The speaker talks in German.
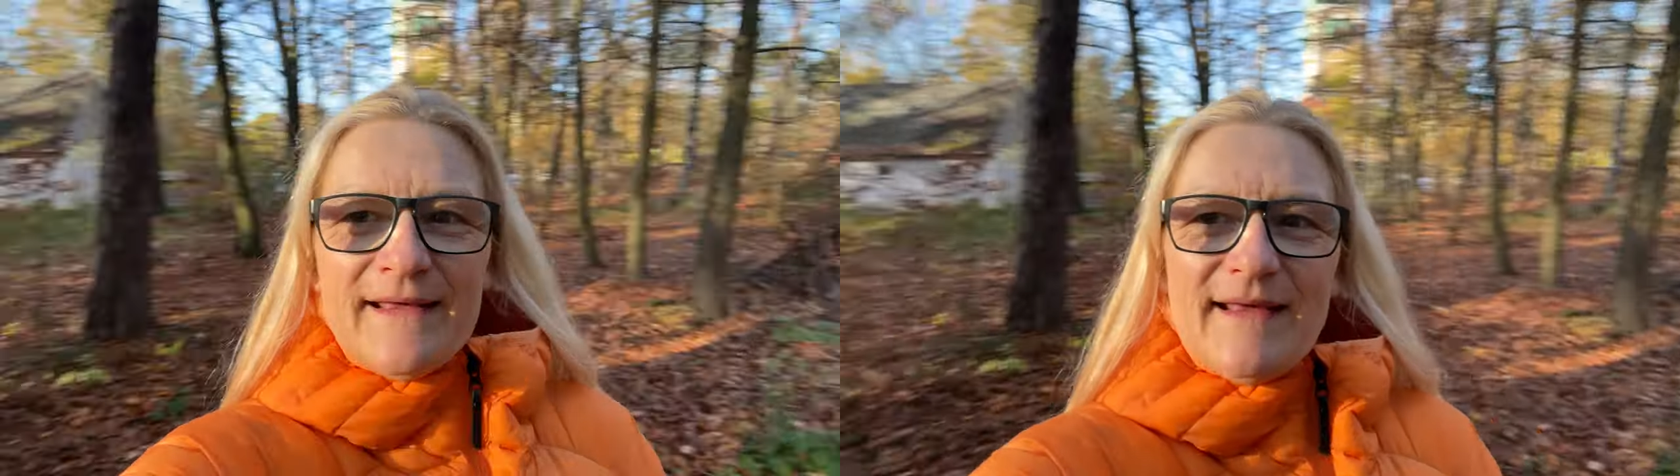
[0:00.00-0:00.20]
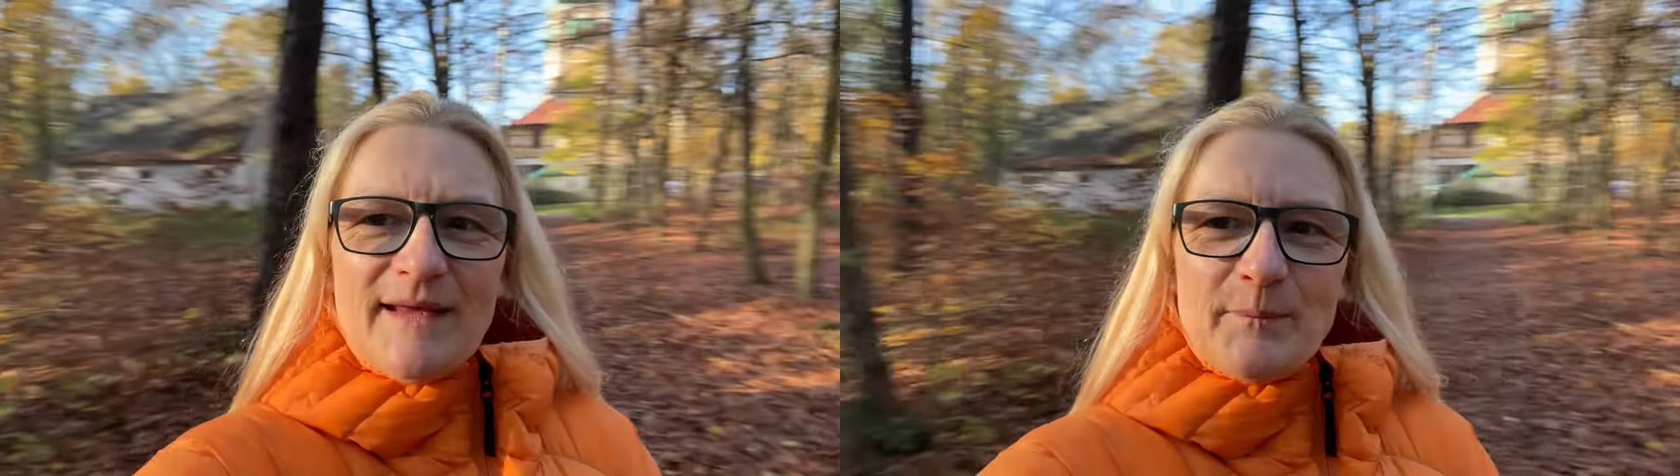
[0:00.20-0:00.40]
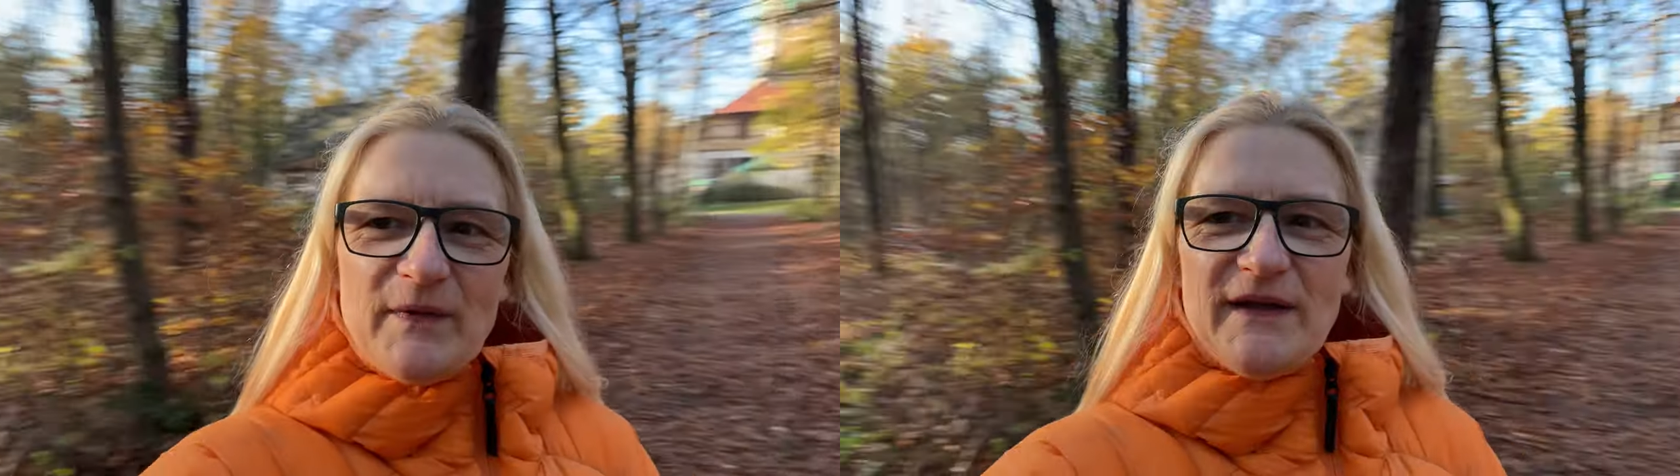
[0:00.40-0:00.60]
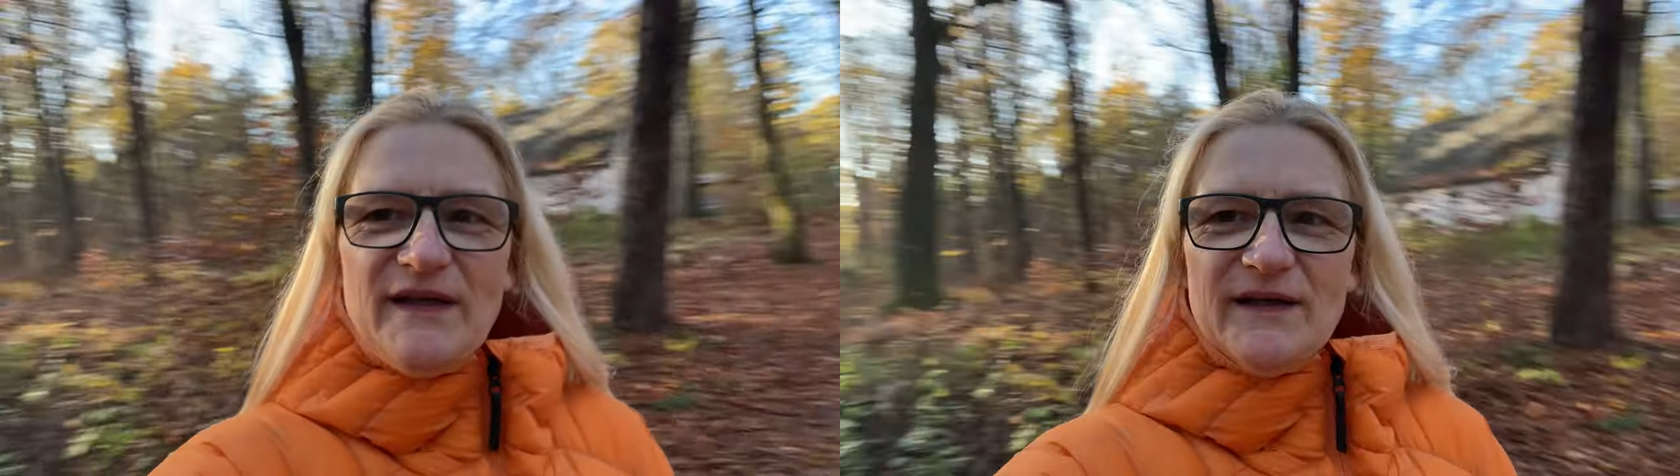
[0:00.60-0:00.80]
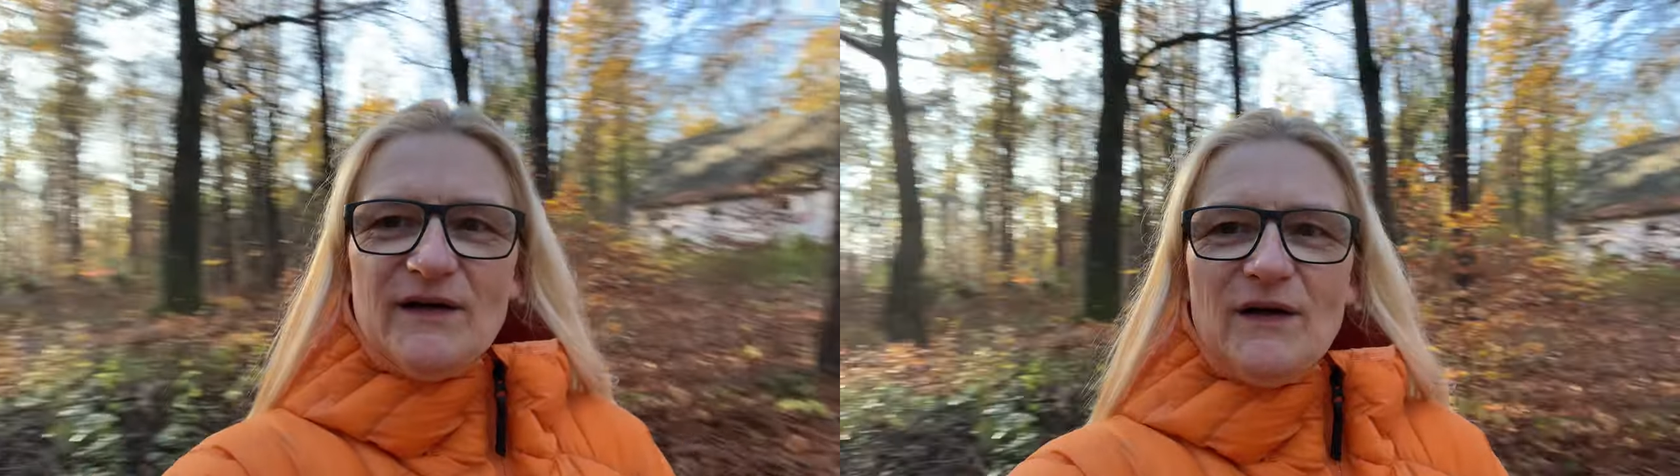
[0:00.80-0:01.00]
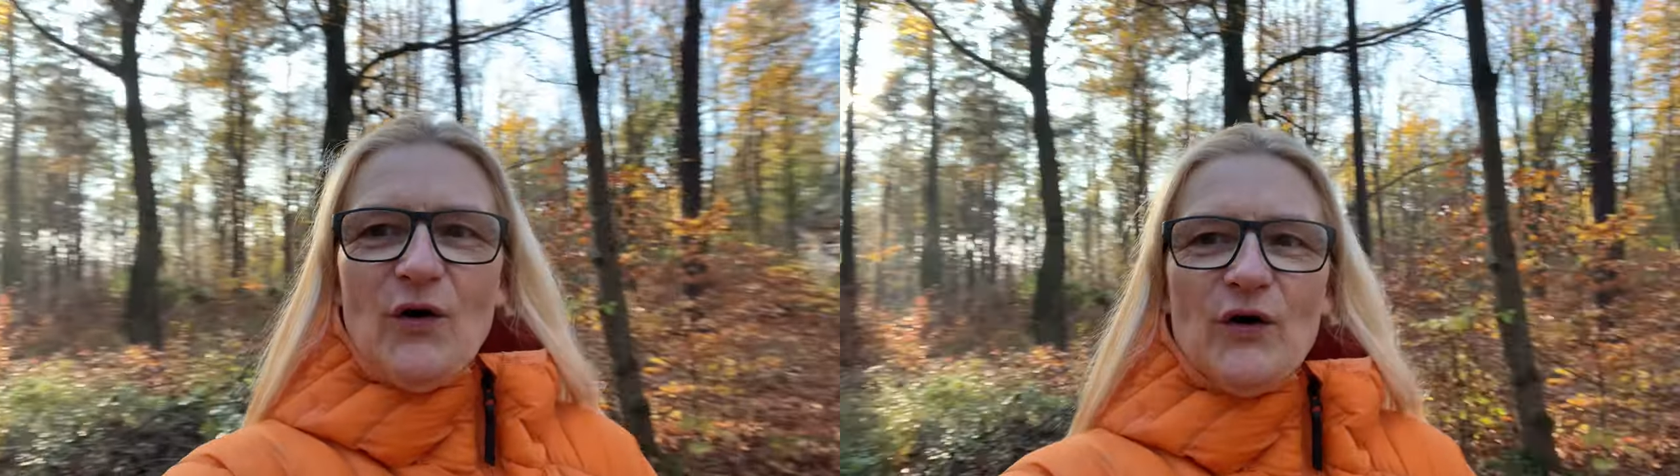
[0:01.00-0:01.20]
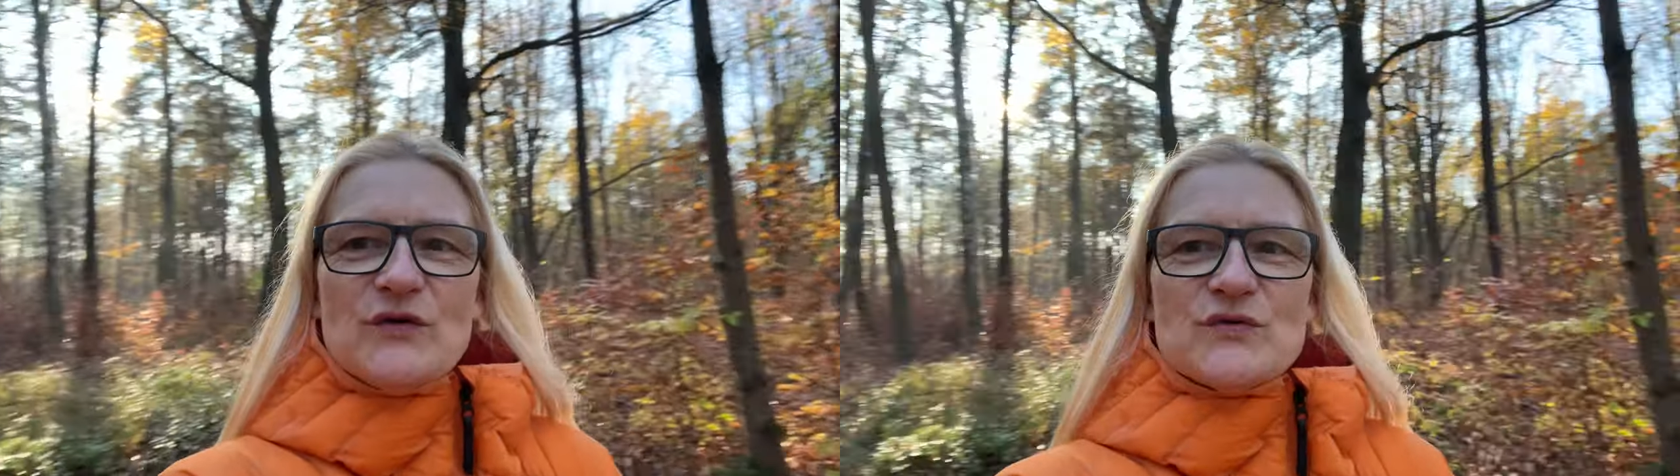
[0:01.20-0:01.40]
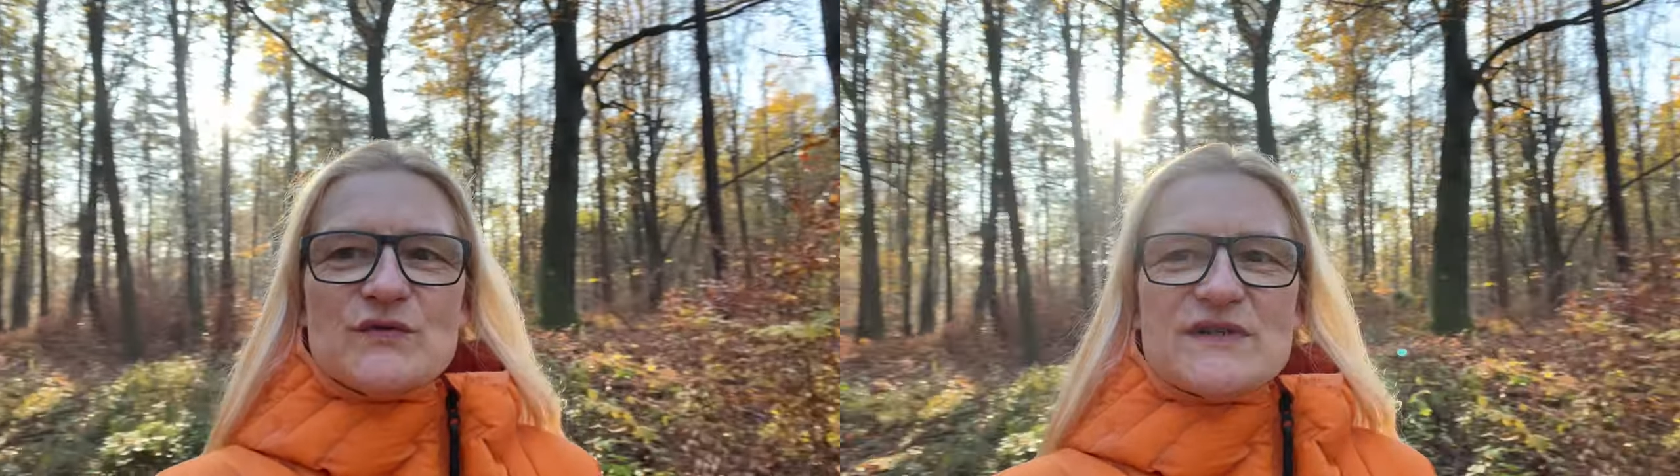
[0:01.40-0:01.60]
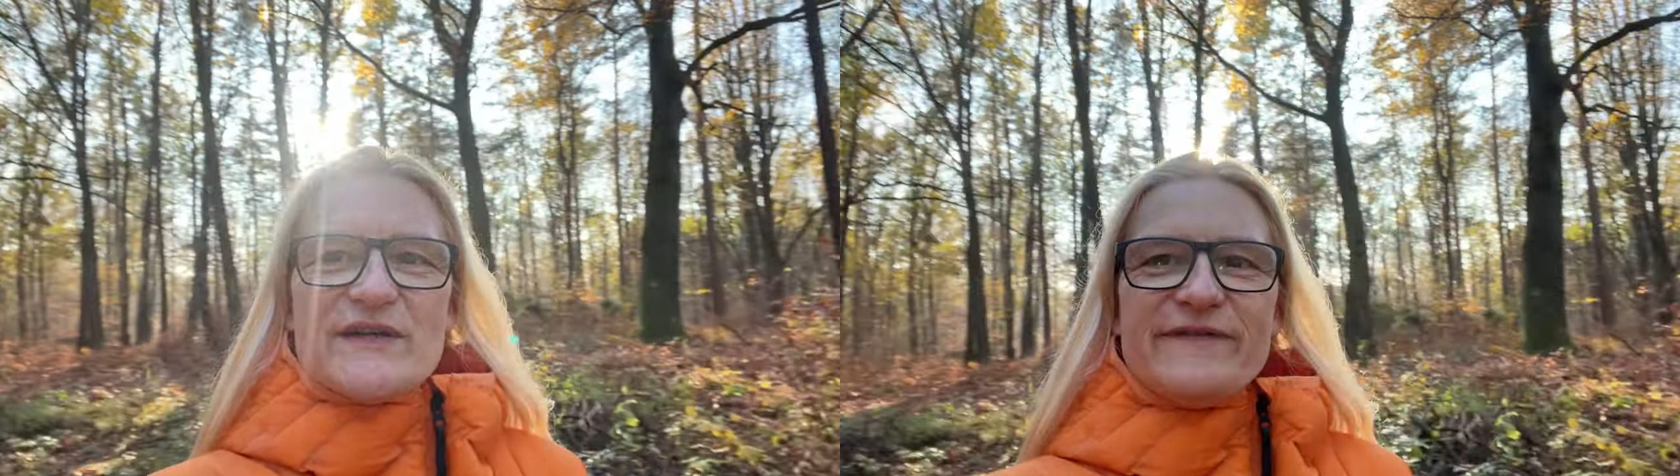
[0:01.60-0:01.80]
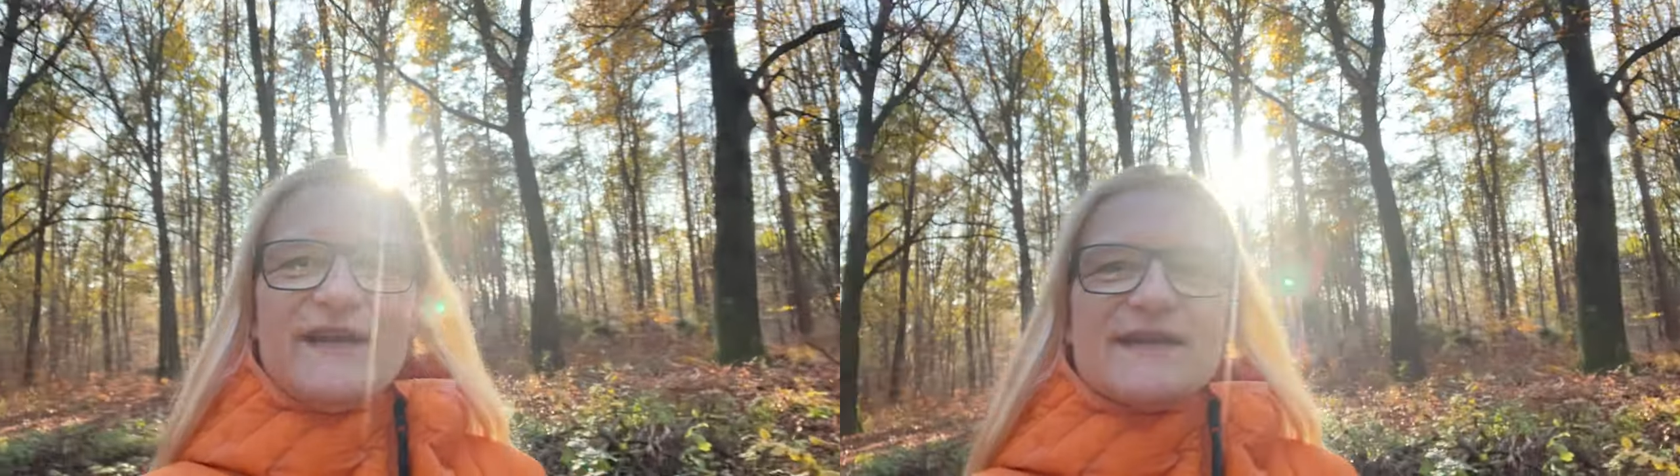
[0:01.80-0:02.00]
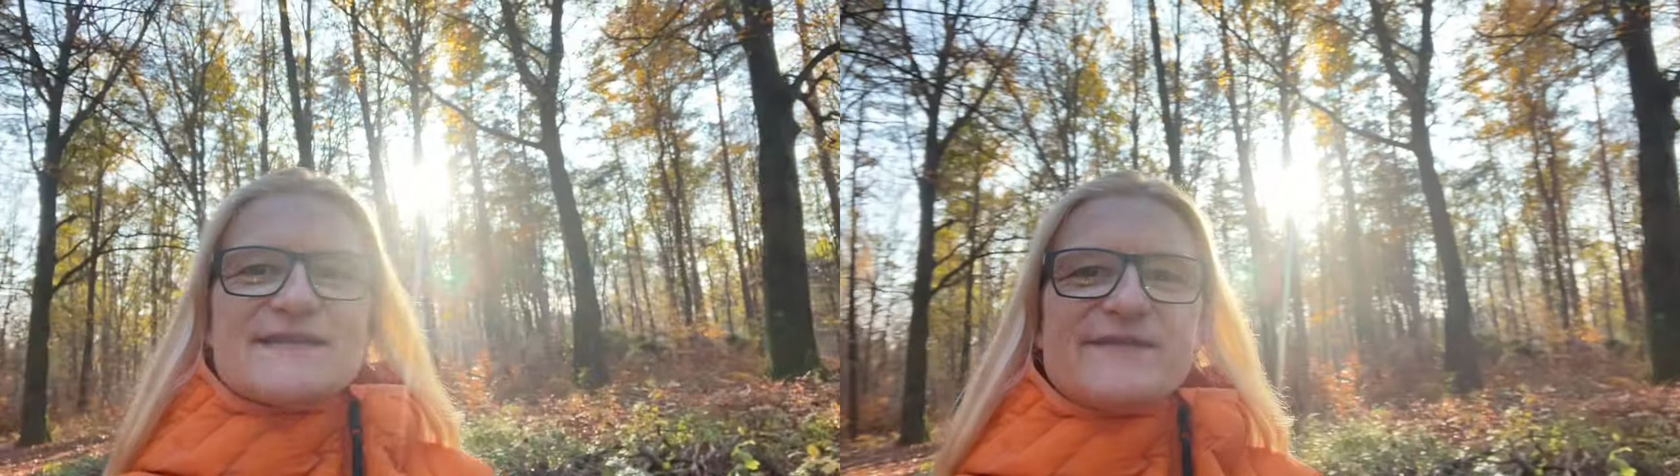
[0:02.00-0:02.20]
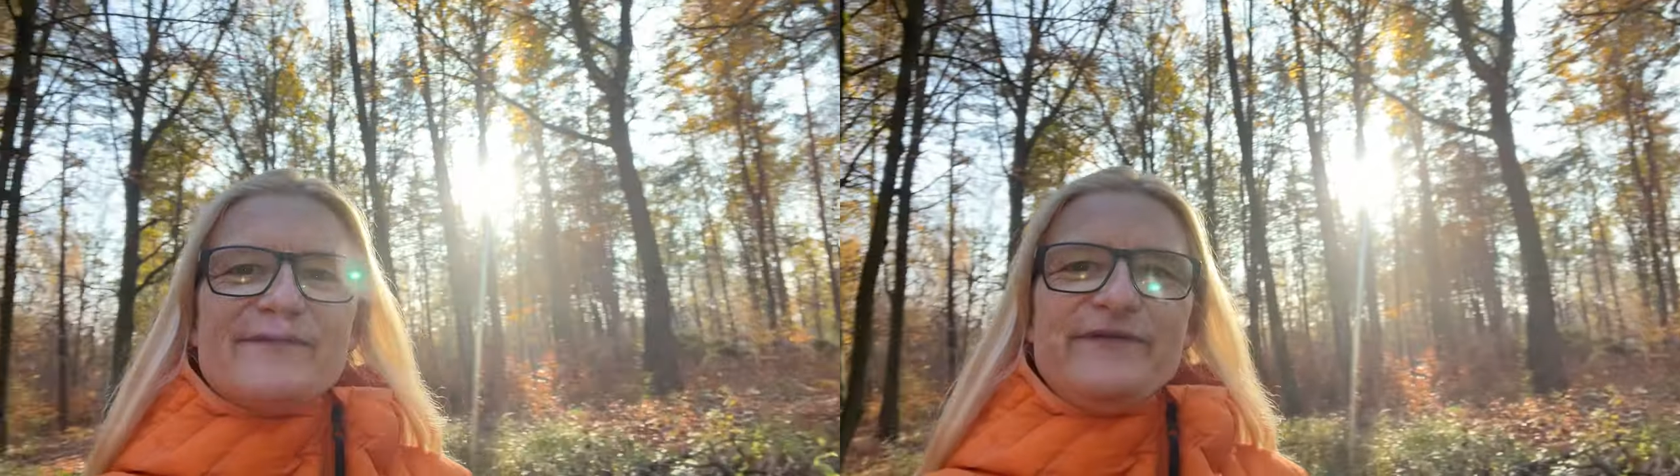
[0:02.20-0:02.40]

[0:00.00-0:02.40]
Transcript: Ich bin hier heute unterwegs,